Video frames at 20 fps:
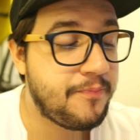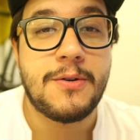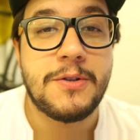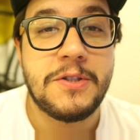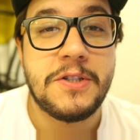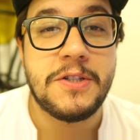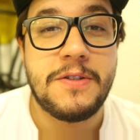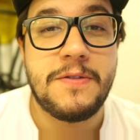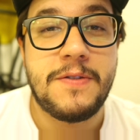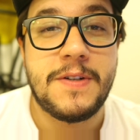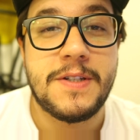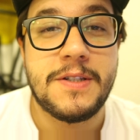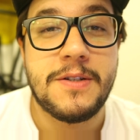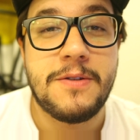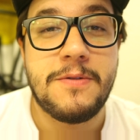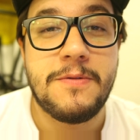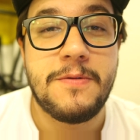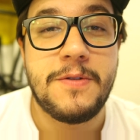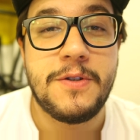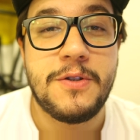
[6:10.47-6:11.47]
Coisa de fazer
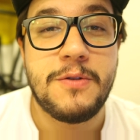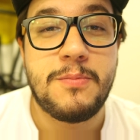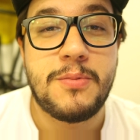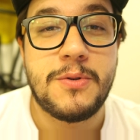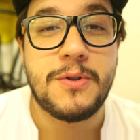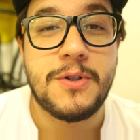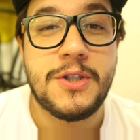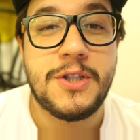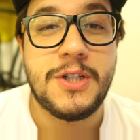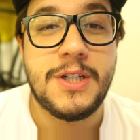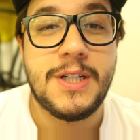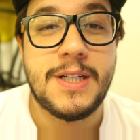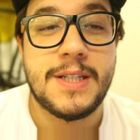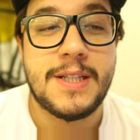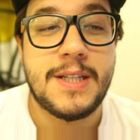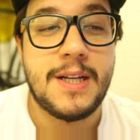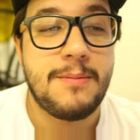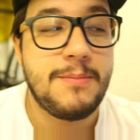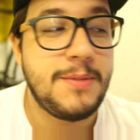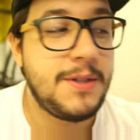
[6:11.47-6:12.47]
um vídeo por dia
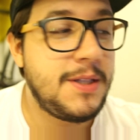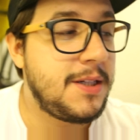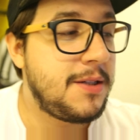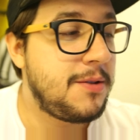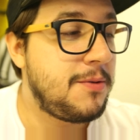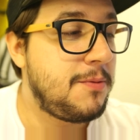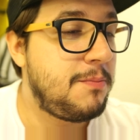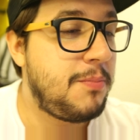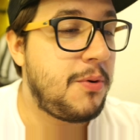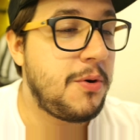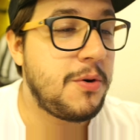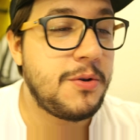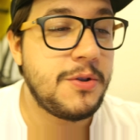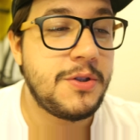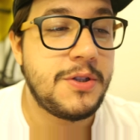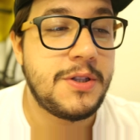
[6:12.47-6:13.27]
tá me dando um pouco